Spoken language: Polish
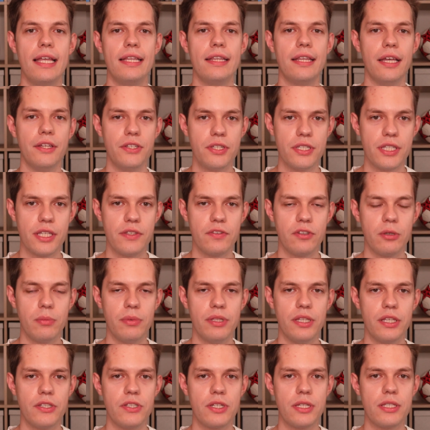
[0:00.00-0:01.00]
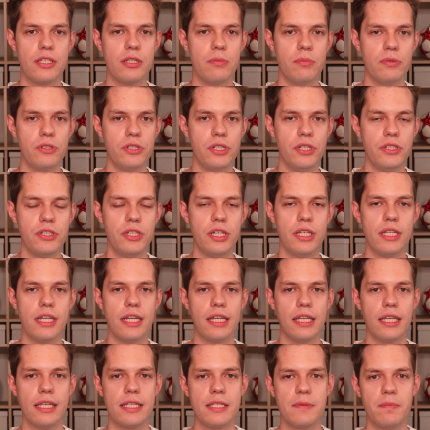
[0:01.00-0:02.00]
Dajcie znać w komentarzach, co myślicie,
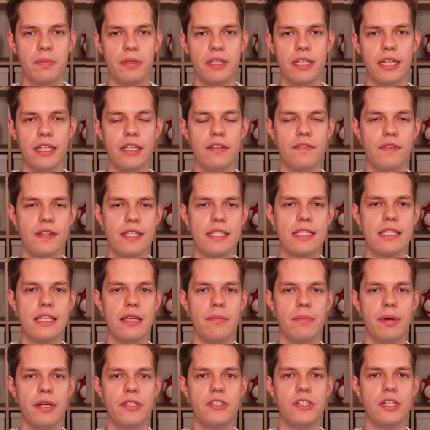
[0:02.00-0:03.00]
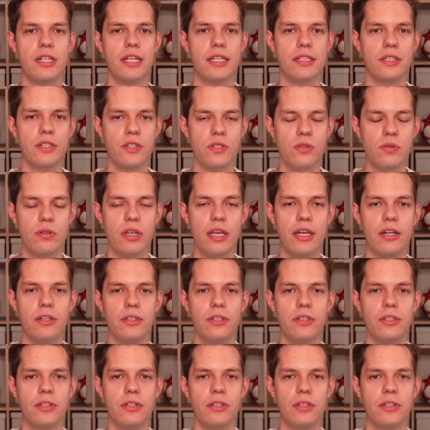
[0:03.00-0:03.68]
jakie spotkanie Was najbardziej elektryzuje.